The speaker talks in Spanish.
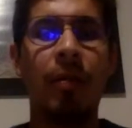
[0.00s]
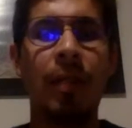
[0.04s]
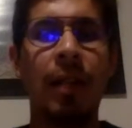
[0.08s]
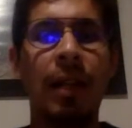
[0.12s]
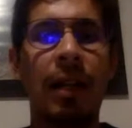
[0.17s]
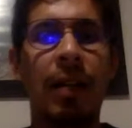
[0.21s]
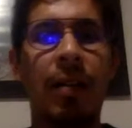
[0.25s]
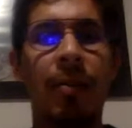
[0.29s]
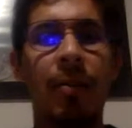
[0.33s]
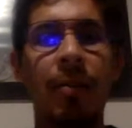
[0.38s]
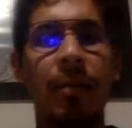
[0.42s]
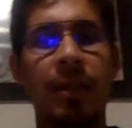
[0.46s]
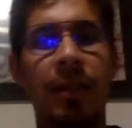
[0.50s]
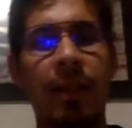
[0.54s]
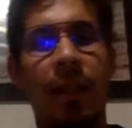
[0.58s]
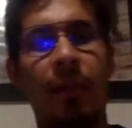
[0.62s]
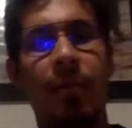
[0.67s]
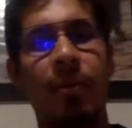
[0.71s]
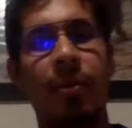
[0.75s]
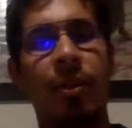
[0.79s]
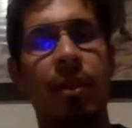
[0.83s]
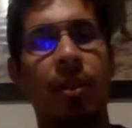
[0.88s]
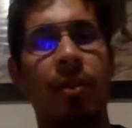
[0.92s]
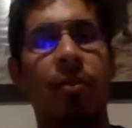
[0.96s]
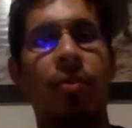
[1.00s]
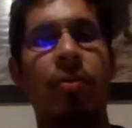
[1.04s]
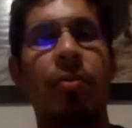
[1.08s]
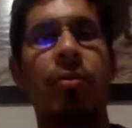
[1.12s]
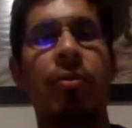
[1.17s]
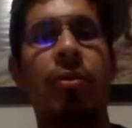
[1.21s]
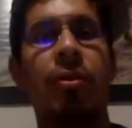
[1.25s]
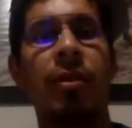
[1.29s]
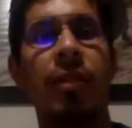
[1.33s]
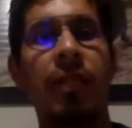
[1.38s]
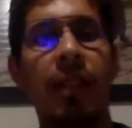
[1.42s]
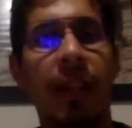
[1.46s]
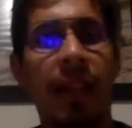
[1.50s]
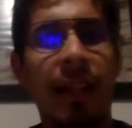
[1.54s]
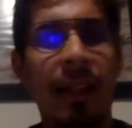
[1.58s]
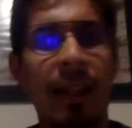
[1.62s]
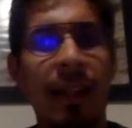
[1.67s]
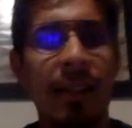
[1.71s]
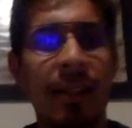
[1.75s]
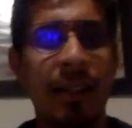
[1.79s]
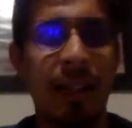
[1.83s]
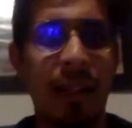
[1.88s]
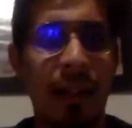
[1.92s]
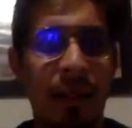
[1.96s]
Hola, ¿cómo están muchachos?
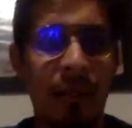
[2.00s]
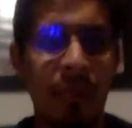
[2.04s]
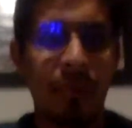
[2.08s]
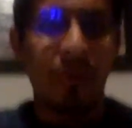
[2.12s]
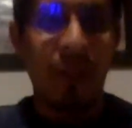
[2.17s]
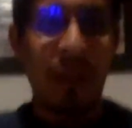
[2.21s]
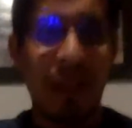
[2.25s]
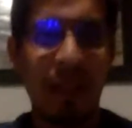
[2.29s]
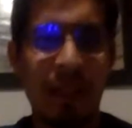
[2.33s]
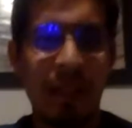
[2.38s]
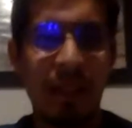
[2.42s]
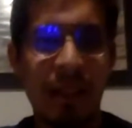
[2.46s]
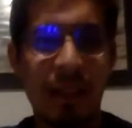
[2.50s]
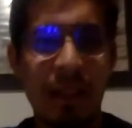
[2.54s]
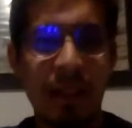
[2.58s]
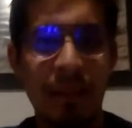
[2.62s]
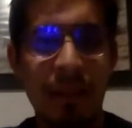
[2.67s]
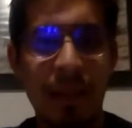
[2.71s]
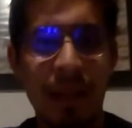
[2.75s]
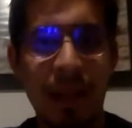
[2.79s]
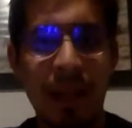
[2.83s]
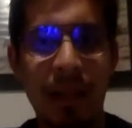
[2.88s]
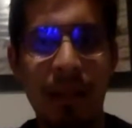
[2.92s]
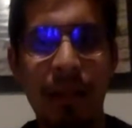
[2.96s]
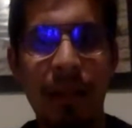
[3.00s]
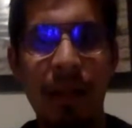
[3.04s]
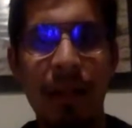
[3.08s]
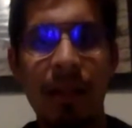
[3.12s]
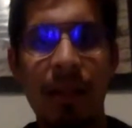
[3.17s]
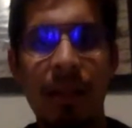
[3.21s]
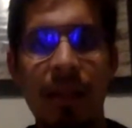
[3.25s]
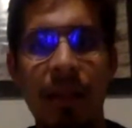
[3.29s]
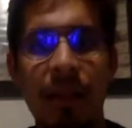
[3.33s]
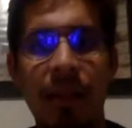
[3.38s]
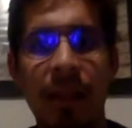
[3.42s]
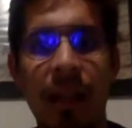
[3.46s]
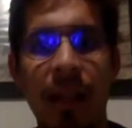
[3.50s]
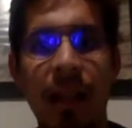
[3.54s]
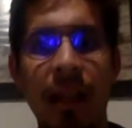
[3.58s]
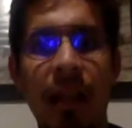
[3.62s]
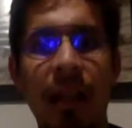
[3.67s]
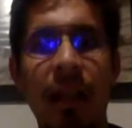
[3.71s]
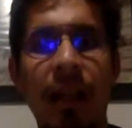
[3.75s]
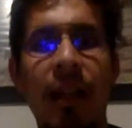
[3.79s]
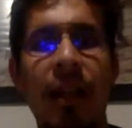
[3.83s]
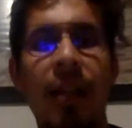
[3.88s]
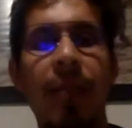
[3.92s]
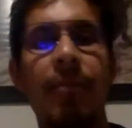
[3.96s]
Este, como que sí se mira más extraña
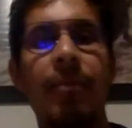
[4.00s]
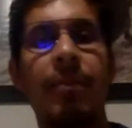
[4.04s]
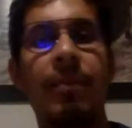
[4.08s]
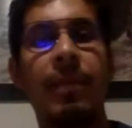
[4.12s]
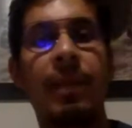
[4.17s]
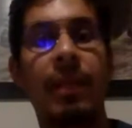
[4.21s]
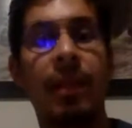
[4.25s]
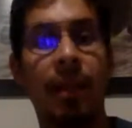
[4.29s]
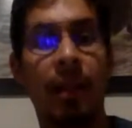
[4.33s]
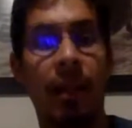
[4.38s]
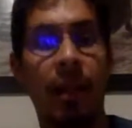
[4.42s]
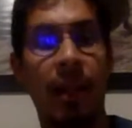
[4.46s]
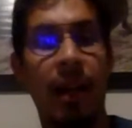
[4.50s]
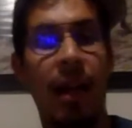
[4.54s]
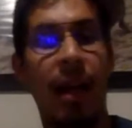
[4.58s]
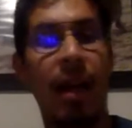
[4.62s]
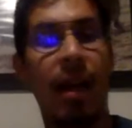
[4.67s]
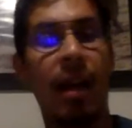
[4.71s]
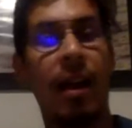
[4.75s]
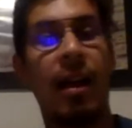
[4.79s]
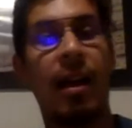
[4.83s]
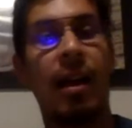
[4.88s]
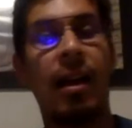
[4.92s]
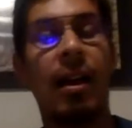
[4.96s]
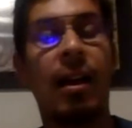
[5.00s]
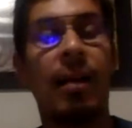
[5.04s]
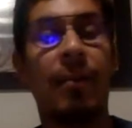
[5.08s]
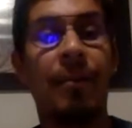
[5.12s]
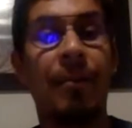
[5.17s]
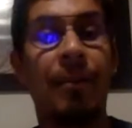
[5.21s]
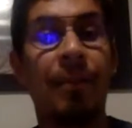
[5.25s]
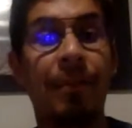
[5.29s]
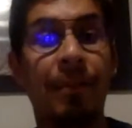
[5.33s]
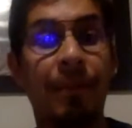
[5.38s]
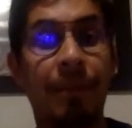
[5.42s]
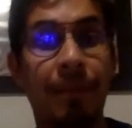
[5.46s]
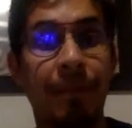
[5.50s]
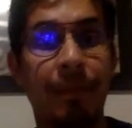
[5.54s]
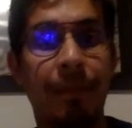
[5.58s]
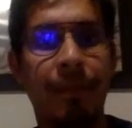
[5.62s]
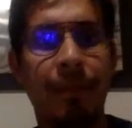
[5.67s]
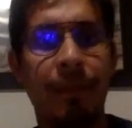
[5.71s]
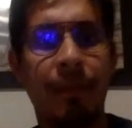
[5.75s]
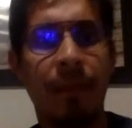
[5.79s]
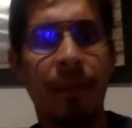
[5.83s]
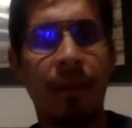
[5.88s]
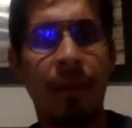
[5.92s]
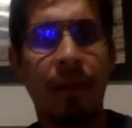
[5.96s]
la, la
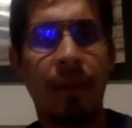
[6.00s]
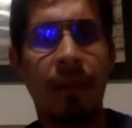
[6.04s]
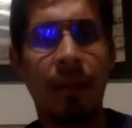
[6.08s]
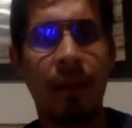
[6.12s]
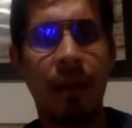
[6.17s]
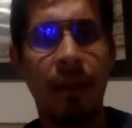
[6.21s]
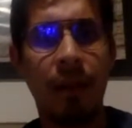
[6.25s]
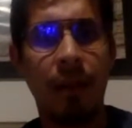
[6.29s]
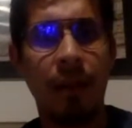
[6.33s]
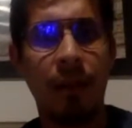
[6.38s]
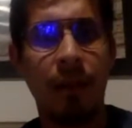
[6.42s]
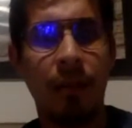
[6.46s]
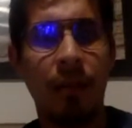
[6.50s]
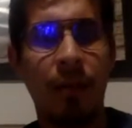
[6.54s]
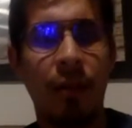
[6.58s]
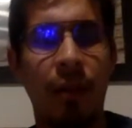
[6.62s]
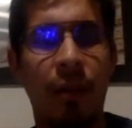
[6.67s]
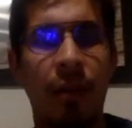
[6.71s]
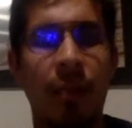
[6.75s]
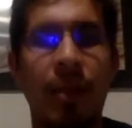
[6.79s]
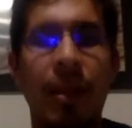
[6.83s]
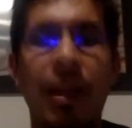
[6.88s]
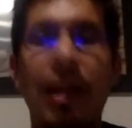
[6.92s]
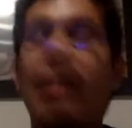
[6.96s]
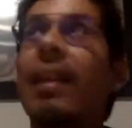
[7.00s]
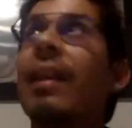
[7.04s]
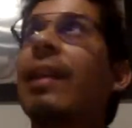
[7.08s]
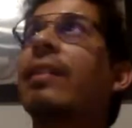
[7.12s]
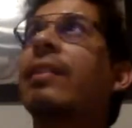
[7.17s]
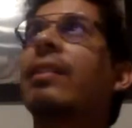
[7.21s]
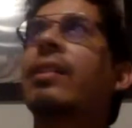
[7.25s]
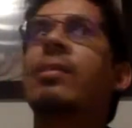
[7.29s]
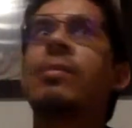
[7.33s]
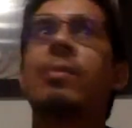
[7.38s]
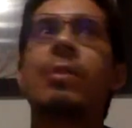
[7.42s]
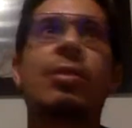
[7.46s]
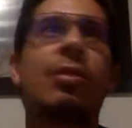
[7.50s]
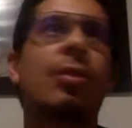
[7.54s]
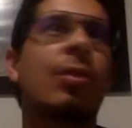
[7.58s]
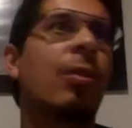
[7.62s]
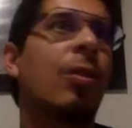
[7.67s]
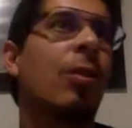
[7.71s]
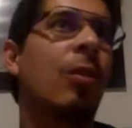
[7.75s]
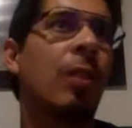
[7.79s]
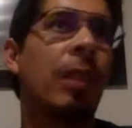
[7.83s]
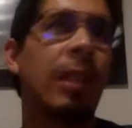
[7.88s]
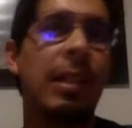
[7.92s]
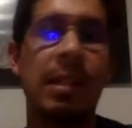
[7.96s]
se llama? La
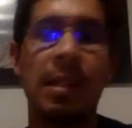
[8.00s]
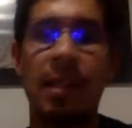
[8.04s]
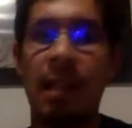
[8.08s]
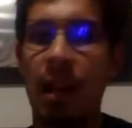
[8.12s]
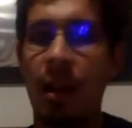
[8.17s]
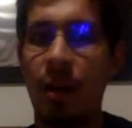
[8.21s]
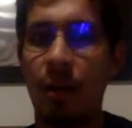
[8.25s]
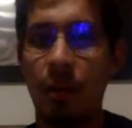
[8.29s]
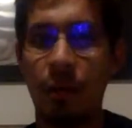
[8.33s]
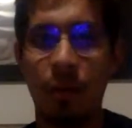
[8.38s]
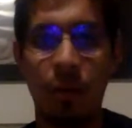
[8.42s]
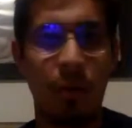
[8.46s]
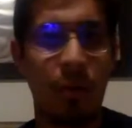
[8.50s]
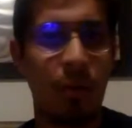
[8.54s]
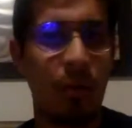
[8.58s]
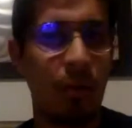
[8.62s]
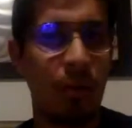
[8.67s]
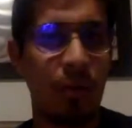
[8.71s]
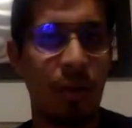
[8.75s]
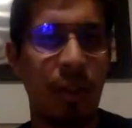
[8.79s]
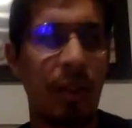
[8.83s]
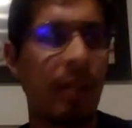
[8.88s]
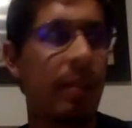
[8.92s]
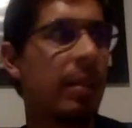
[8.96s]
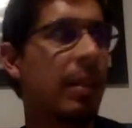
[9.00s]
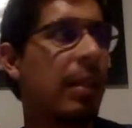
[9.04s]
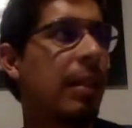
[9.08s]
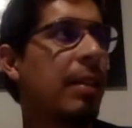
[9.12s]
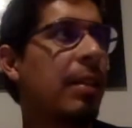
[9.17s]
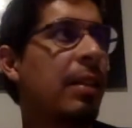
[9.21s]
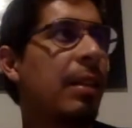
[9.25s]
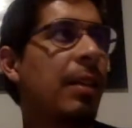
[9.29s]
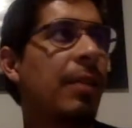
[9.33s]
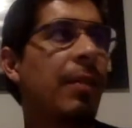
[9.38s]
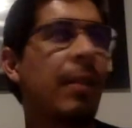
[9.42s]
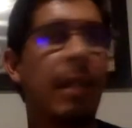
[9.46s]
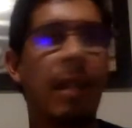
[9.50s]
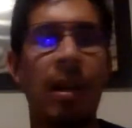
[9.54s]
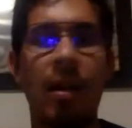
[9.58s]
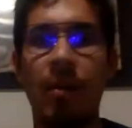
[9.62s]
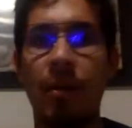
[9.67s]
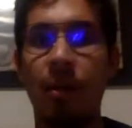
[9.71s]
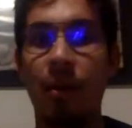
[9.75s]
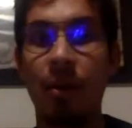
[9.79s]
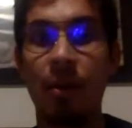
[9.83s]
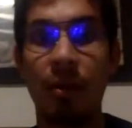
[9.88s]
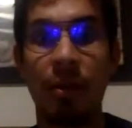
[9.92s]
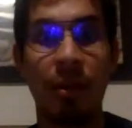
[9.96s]
transmisión, es la luz, etcétera, ¿verdad? A lo
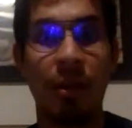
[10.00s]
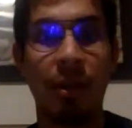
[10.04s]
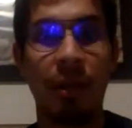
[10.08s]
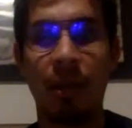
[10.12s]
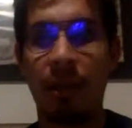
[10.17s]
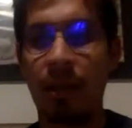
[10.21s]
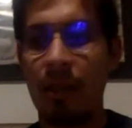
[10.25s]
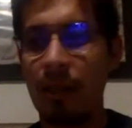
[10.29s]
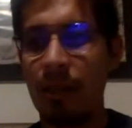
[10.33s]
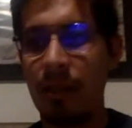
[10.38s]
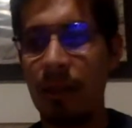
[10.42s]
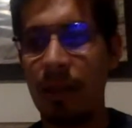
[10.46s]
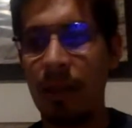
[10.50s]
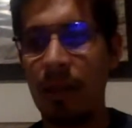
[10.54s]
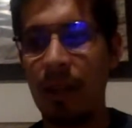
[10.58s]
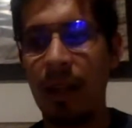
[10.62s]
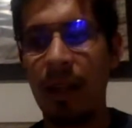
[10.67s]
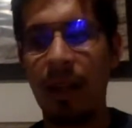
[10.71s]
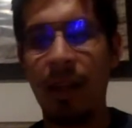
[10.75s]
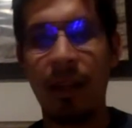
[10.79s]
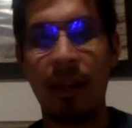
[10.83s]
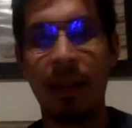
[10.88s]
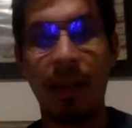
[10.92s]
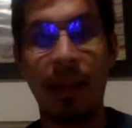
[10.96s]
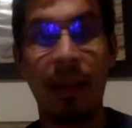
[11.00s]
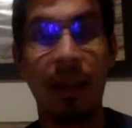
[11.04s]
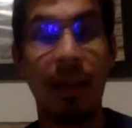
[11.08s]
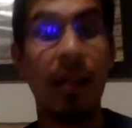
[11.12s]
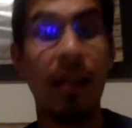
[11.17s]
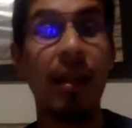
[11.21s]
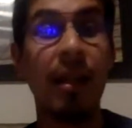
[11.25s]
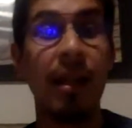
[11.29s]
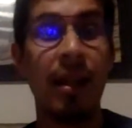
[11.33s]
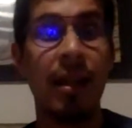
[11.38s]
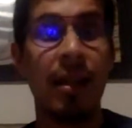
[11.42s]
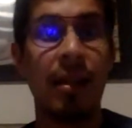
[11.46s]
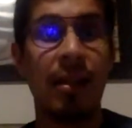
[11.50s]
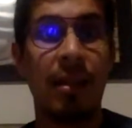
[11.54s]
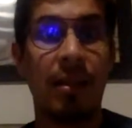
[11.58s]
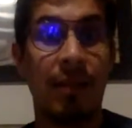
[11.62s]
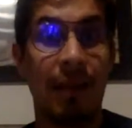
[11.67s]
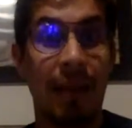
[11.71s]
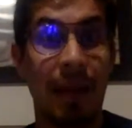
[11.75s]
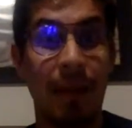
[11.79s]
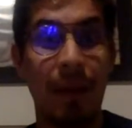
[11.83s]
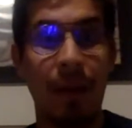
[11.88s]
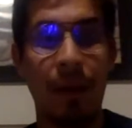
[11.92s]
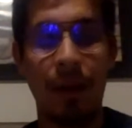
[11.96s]
mejor si se transmitiera en la tarde se
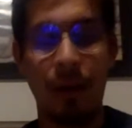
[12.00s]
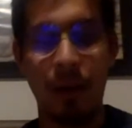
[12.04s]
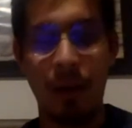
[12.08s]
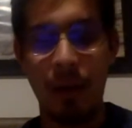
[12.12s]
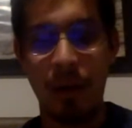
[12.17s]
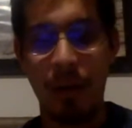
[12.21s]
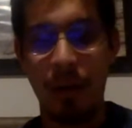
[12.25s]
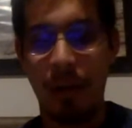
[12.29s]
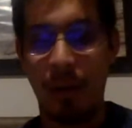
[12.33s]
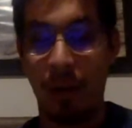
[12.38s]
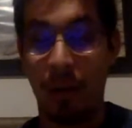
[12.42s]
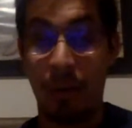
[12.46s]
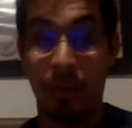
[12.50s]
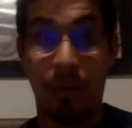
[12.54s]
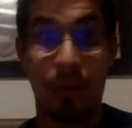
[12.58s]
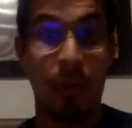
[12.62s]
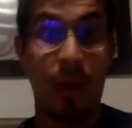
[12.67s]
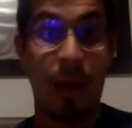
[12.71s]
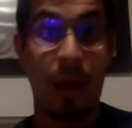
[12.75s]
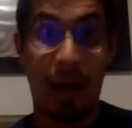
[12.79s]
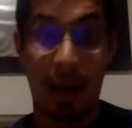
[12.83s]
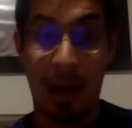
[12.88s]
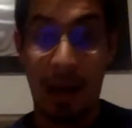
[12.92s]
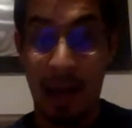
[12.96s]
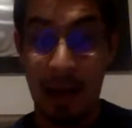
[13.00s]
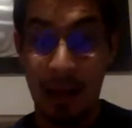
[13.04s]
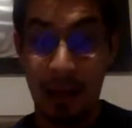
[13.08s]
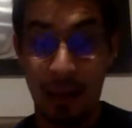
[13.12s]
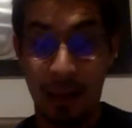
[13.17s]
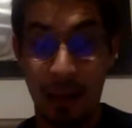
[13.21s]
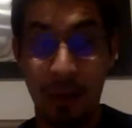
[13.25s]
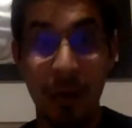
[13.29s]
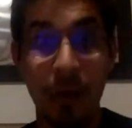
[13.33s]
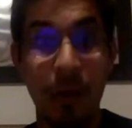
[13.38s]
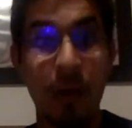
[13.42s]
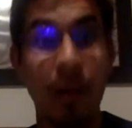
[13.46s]
viera mejor, pero no alcanzo.